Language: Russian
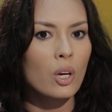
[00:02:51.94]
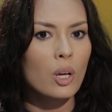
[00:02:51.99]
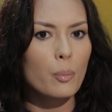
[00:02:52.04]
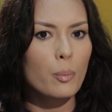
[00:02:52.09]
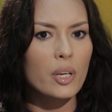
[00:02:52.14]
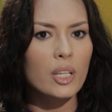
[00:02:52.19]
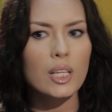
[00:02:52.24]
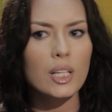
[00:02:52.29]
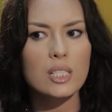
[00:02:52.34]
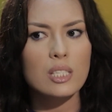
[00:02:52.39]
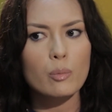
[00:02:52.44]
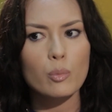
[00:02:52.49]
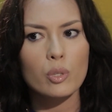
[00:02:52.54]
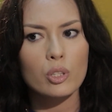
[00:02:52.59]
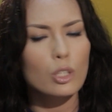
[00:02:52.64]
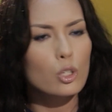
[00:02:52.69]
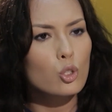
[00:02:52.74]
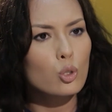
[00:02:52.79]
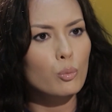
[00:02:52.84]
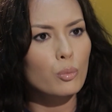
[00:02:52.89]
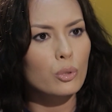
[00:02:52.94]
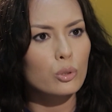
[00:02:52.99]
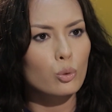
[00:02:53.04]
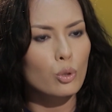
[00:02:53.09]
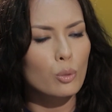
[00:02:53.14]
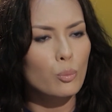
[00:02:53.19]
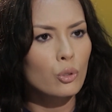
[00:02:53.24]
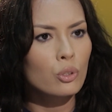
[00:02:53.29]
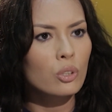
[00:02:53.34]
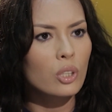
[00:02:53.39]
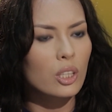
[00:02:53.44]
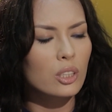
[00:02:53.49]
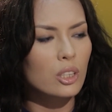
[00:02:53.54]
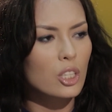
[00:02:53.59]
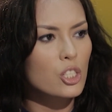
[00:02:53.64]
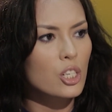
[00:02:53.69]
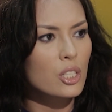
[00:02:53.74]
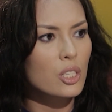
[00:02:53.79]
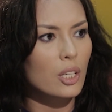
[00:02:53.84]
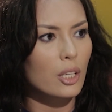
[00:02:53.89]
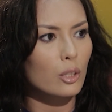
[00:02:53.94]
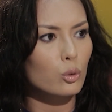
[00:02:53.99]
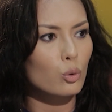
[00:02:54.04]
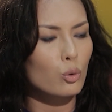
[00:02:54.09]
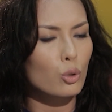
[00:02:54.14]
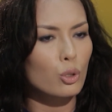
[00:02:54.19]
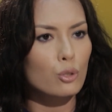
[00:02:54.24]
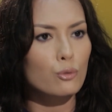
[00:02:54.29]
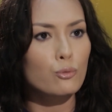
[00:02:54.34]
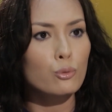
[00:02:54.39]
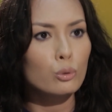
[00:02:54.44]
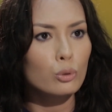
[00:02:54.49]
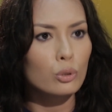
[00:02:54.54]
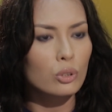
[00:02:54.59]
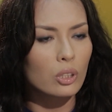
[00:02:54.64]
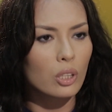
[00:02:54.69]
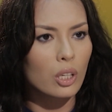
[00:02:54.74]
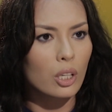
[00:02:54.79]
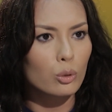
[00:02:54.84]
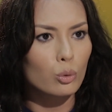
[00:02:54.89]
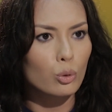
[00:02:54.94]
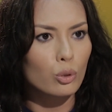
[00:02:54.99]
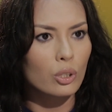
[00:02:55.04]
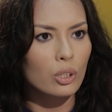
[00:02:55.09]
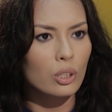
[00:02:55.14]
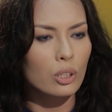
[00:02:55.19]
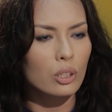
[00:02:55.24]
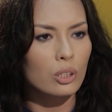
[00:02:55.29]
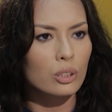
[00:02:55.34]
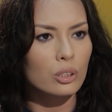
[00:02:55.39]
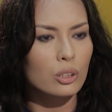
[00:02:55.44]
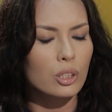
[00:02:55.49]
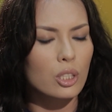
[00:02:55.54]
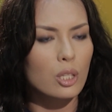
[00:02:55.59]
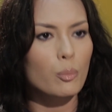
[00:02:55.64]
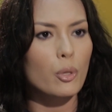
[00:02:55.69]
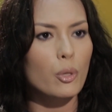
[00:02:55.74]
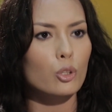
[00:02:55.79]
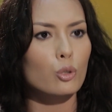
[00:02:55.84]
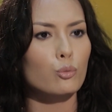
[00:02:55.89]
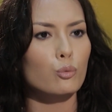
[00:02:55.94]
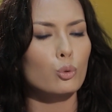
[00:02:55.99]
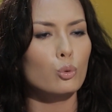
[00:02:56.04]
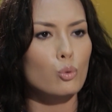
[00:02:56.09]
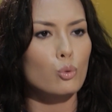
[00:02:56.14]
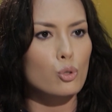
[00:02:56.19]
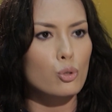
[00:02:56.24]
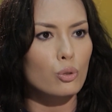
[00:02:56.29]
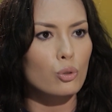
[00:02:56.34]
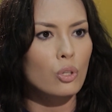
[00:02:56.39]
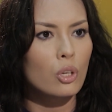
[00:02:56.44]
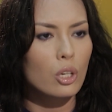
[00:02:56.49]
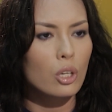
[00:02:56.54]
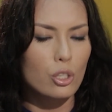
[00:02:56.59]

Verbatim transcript: Перед глазами не должно быть у ребенка отношений, которые рвутся и которые теребят его душу.